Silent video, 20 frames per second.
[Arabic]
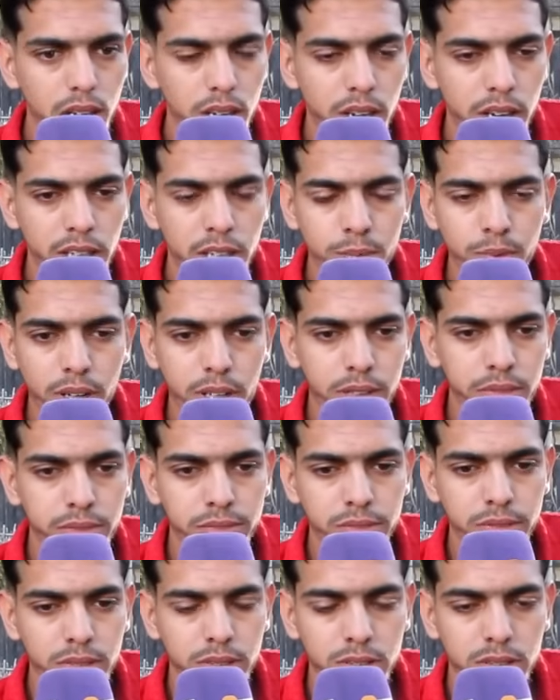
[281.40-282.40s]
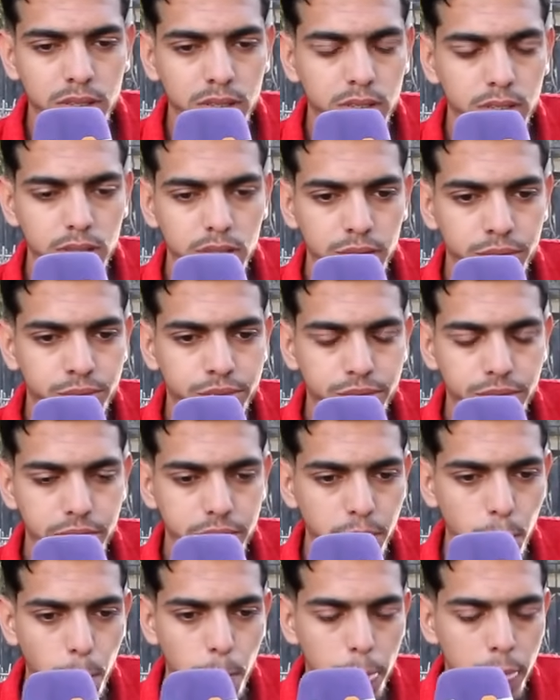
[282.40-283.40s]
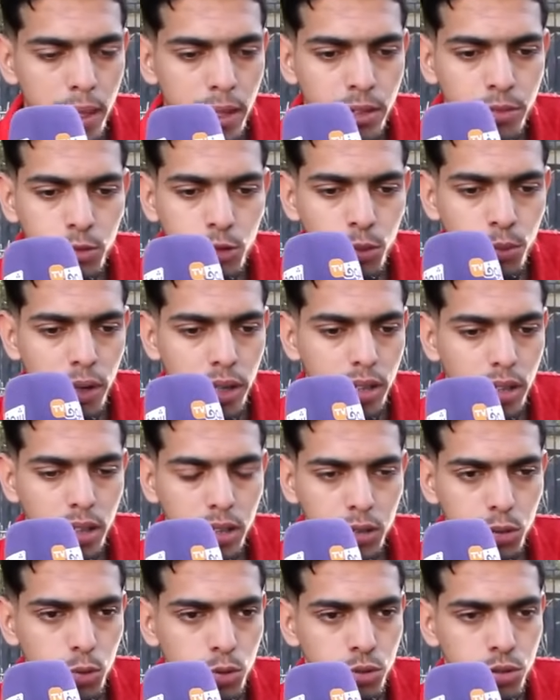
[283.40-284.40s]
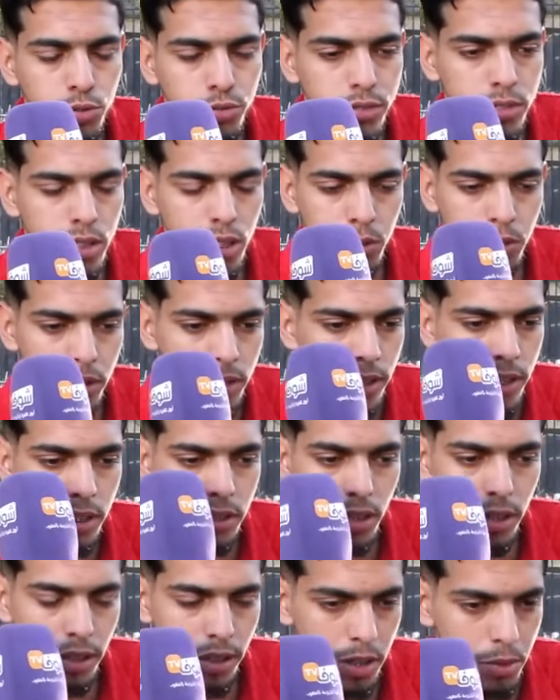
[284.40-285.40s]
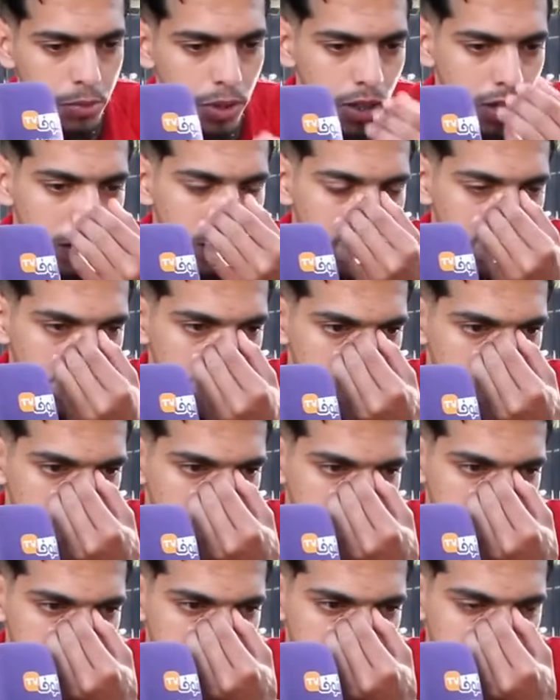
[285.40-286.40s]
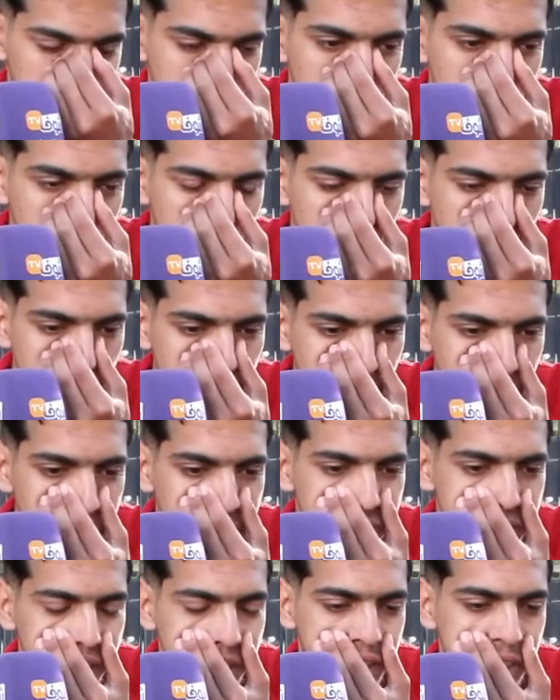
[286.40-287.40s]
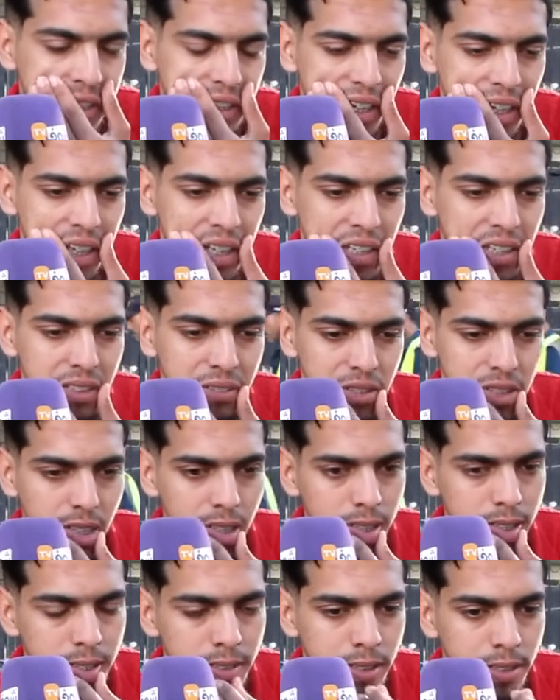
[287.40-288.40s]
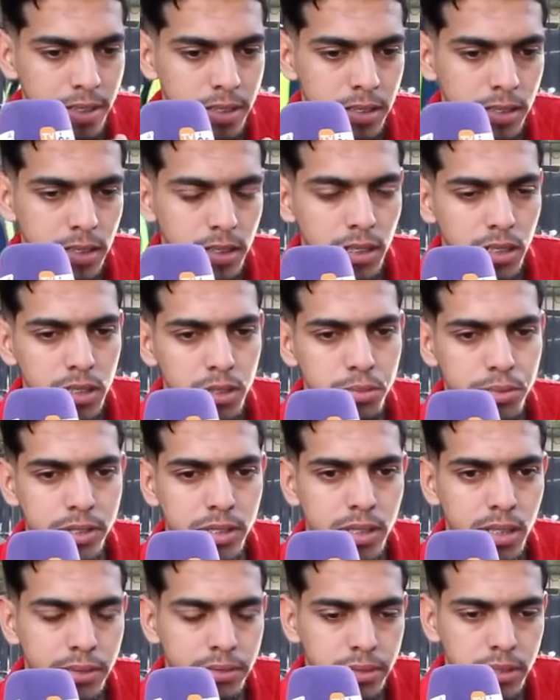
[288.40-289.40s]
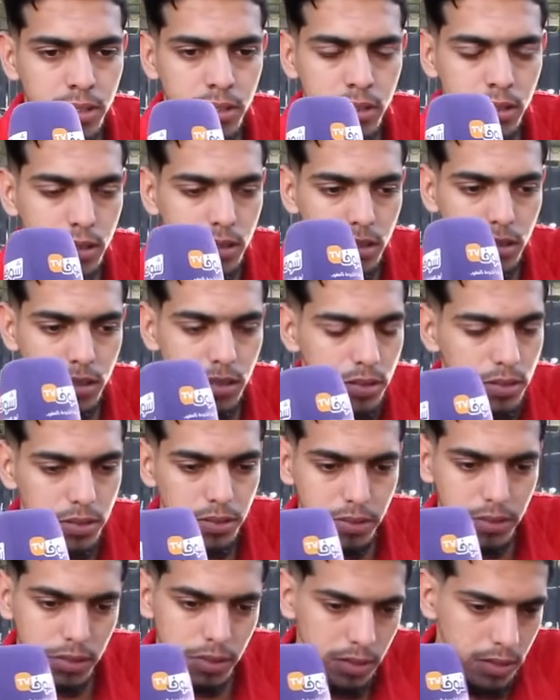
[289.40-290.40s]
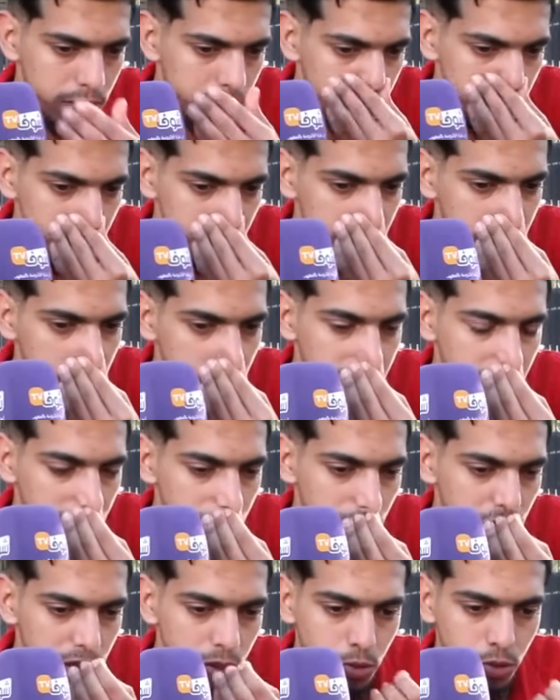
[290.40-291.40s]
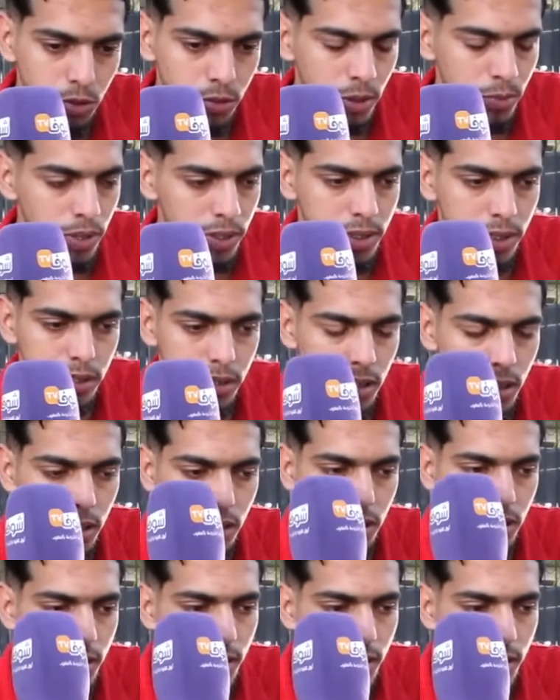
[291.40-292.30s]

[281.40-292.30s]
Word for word: يعني باقي في, في انا في كل مره كندخل نشوف التصاور ديالنا اخر مره كنشوف كيفاش كان كيضحك كيفاش كان كيتريني يعني بزاف الحوايج اللي كانوا كيوقعوا مع بعضيتنا